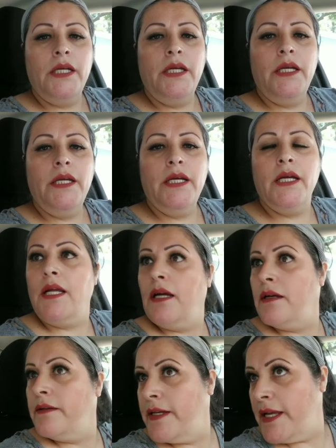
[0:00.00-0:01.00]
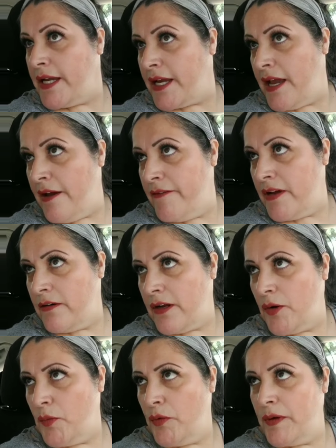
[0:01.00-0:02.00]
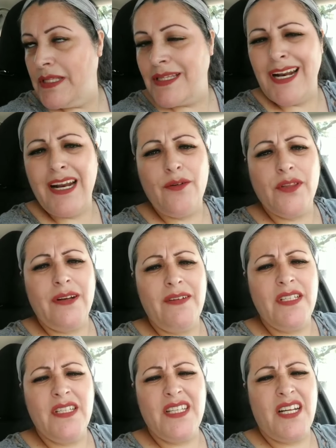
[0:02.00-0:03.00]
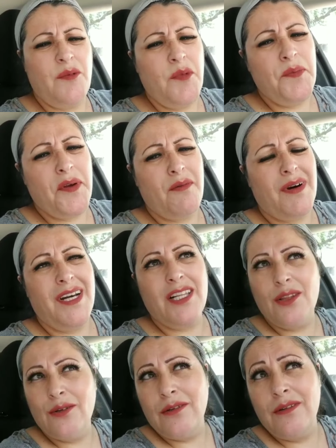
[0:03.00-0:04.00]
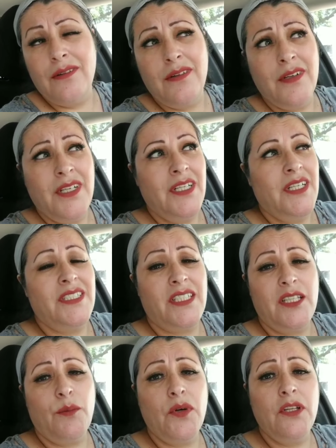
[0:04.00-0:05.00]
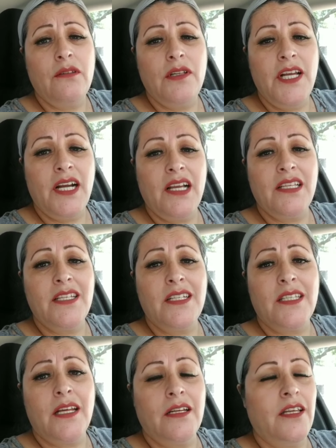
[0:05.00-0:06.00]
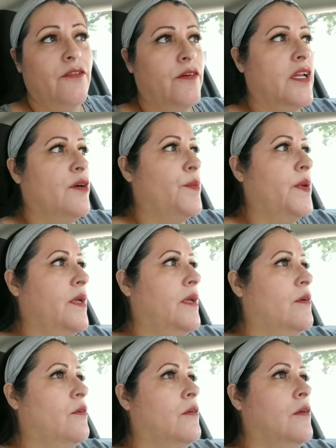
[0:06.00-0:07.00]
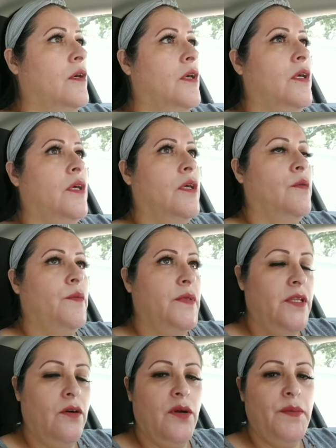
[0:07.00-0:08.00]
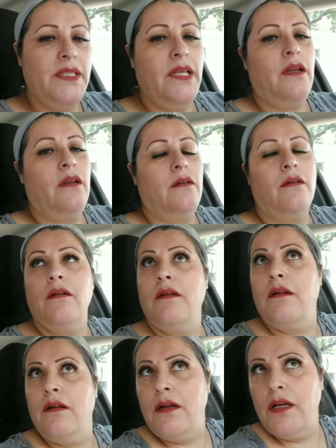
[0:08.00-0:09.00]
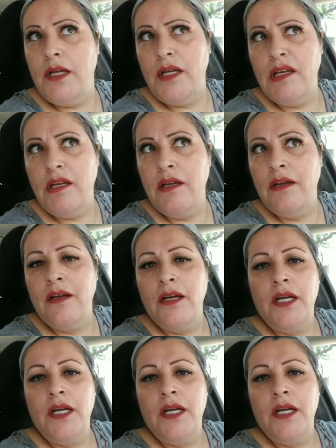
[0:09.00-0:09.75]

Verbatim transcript: Y ya llegué a ver ahora cómo voy a entrar, otra vez encerrarme en mi cuarto. Está tan bonito el día que quisiera estar aquí afuera, pero tengo que meter. Y